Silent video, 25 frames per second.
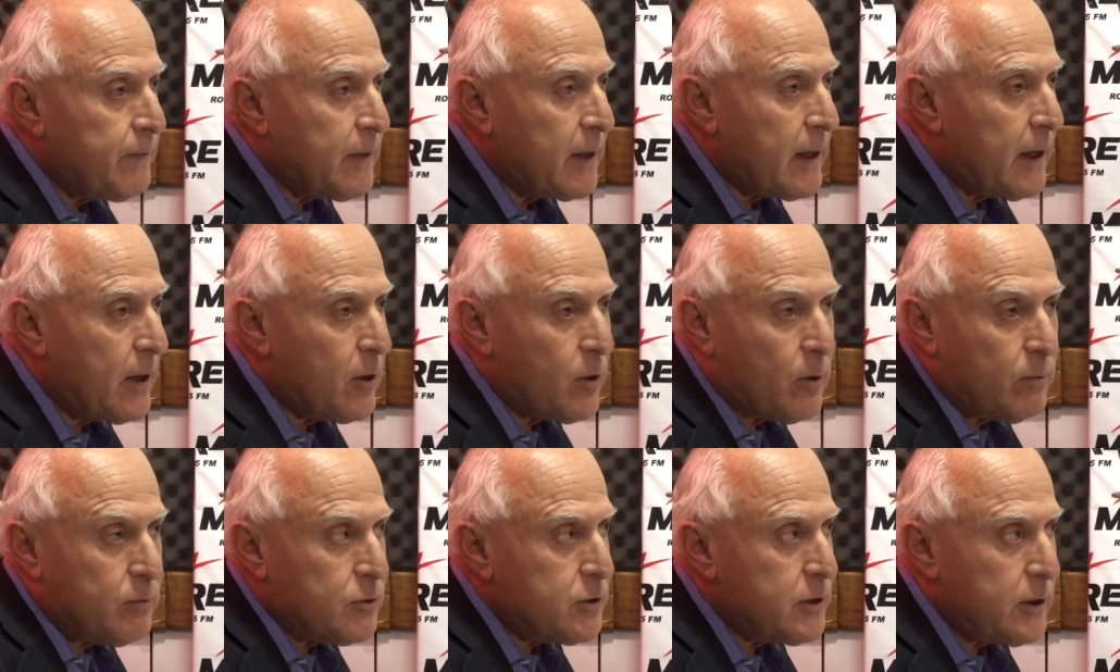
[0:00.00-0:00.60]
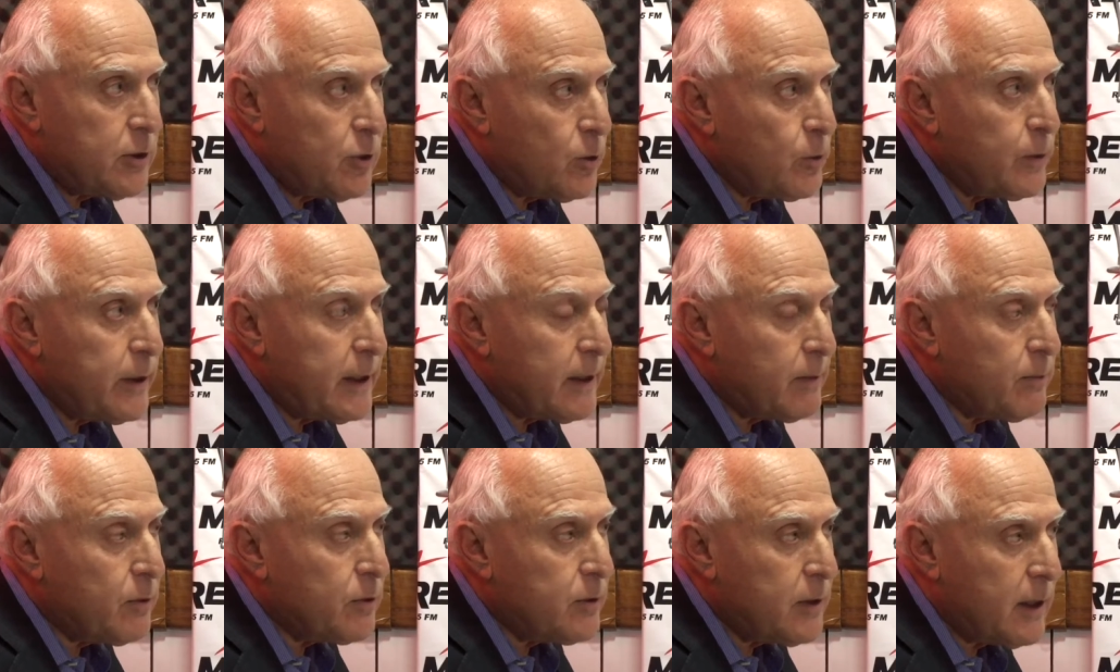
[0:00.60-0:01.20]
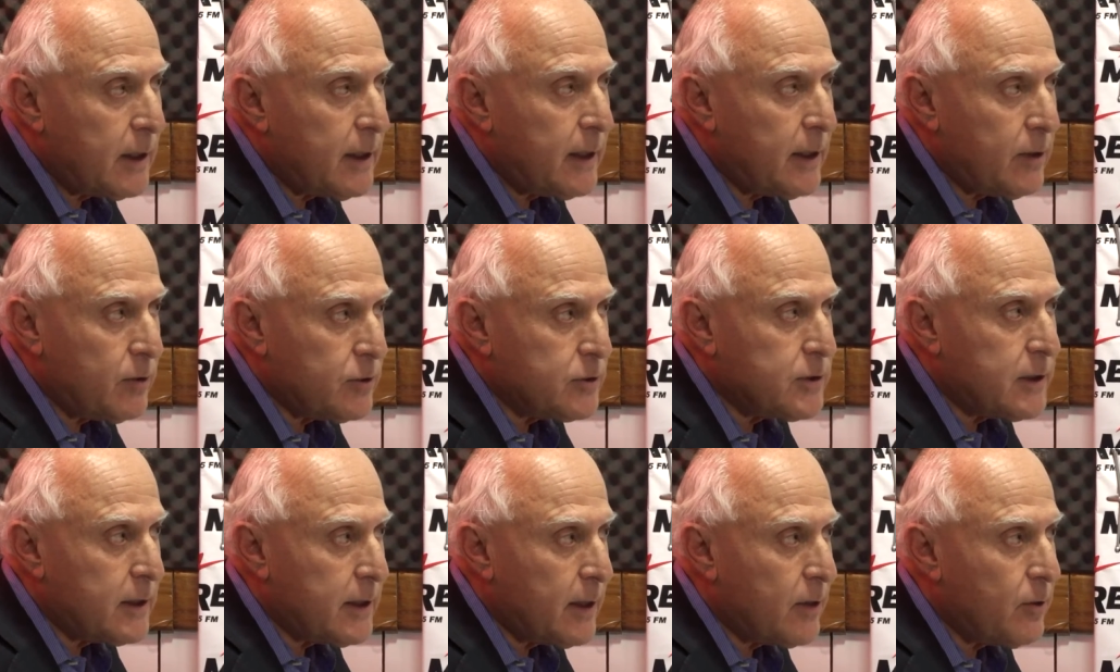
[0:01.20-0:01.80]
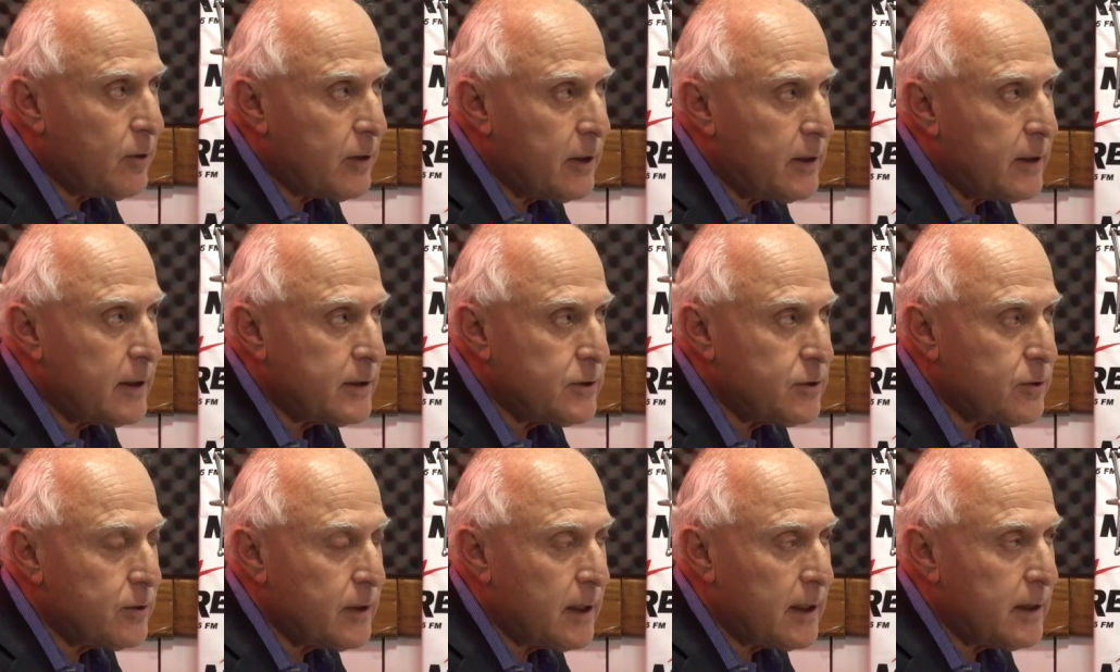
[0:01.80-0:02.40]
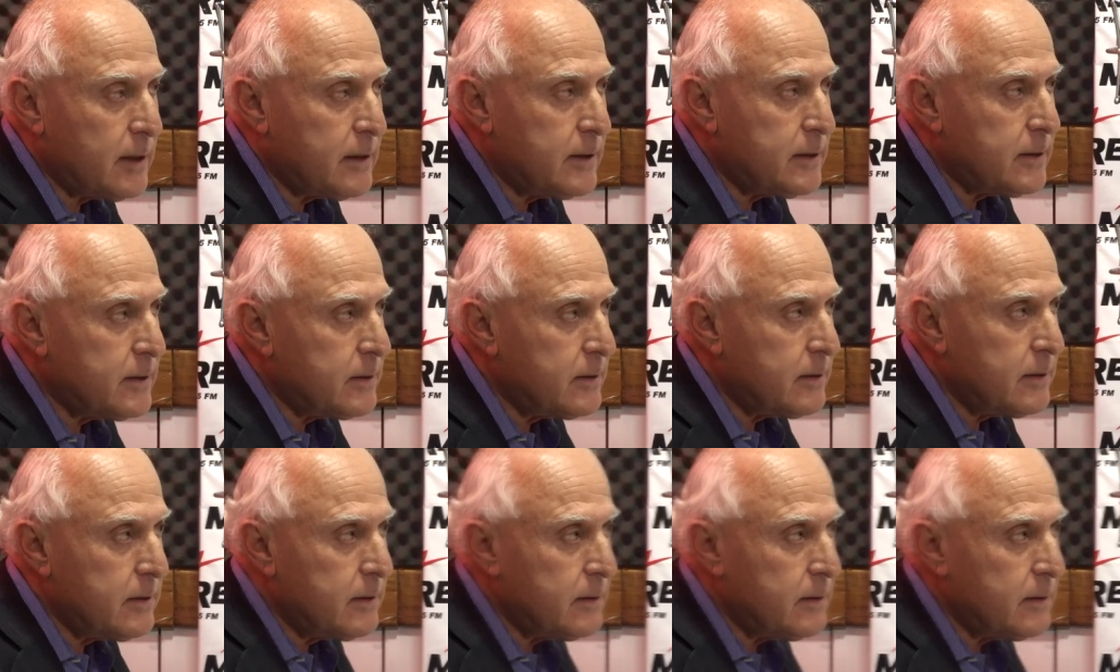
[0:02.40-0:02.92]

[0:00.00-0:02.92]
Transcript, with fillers: es como si no hubiéramos tenido senadores nacionales.